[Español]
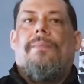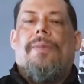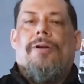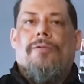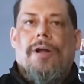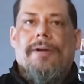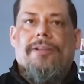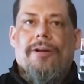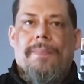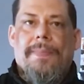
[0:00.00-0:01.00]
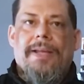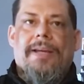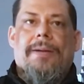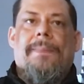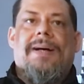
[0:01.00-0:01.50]
pero una vez te lo
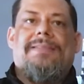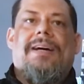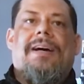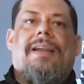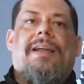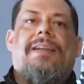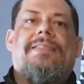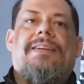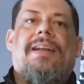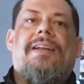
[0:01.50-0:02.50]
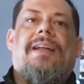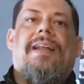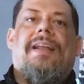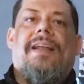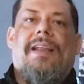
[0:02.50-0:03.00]
explique vas a realizar
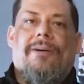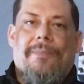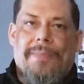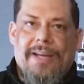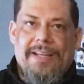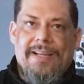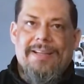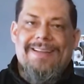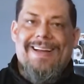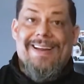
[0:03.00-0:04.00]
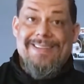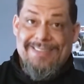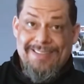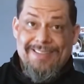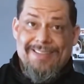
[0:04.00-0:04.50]
la complejidad de la
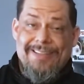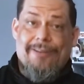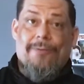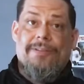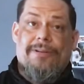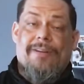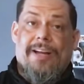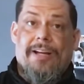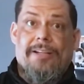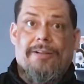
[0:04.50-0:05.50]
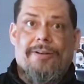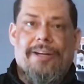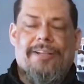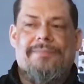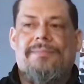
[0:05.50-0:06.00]
receta de cómo hacer una gran historia.